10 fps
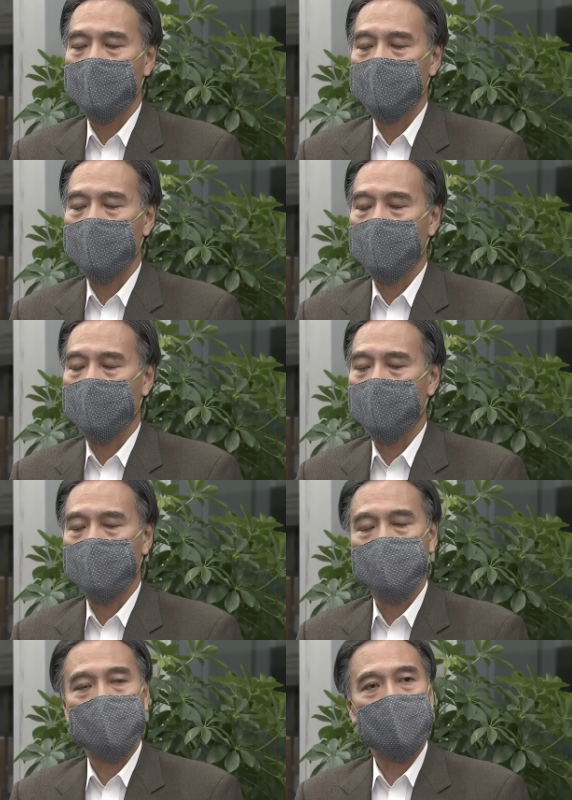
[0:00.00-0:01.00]
今の
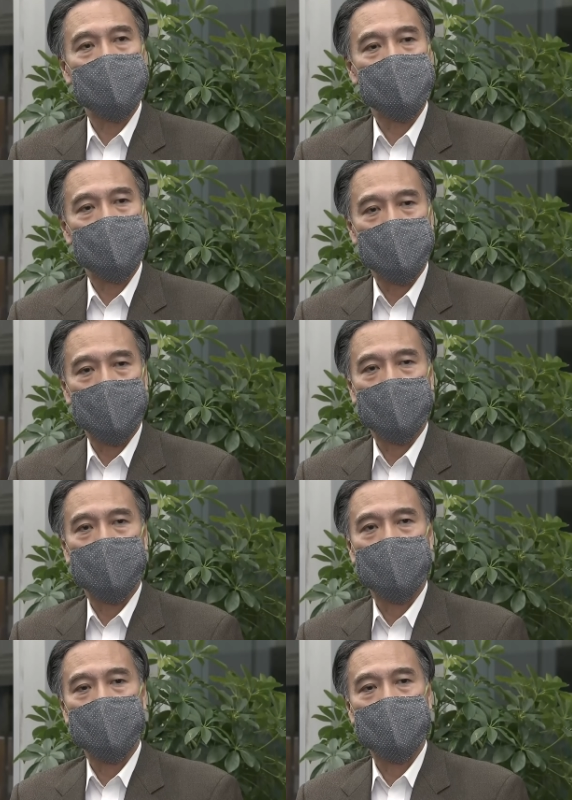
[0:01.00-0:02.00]
状況について、
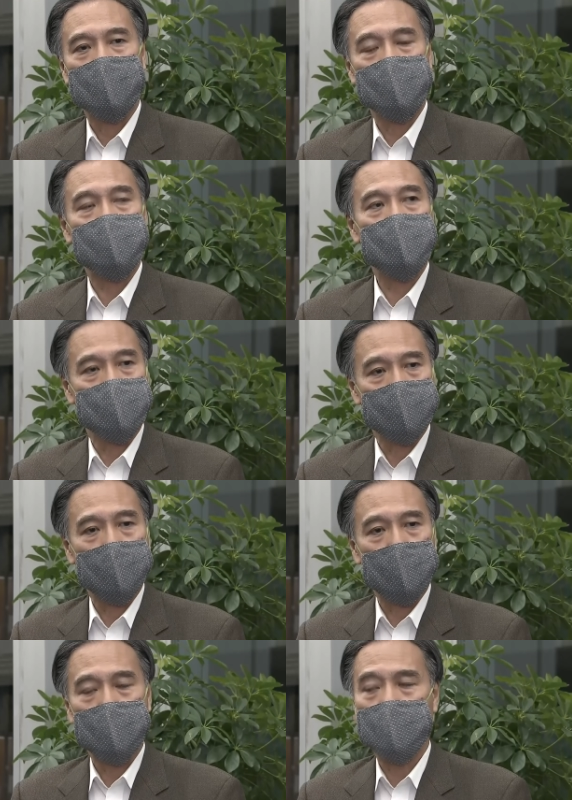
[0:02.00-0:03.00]
えー、十分
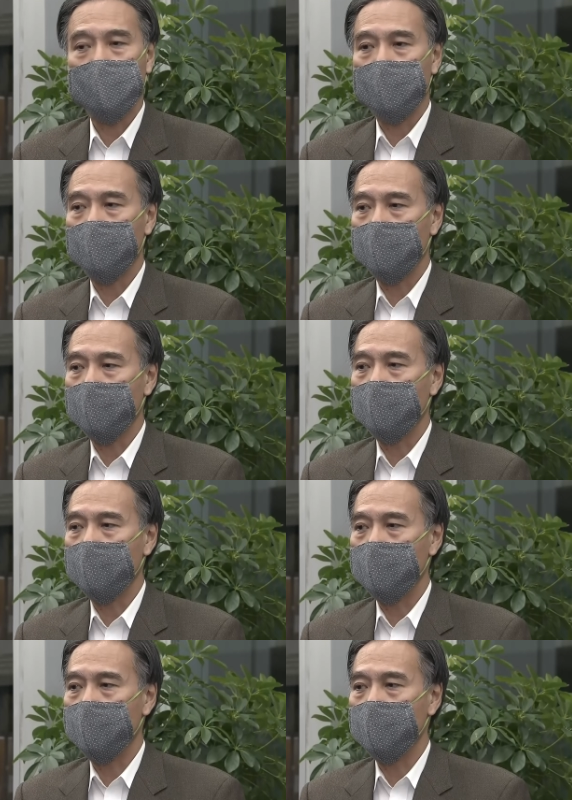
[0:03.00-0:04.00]
ご理解をいただ
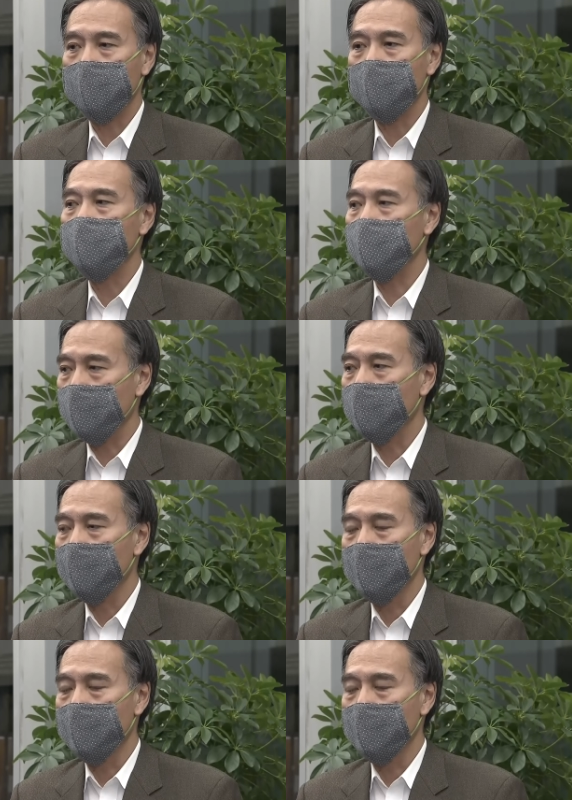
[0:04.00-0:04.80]
いた上で、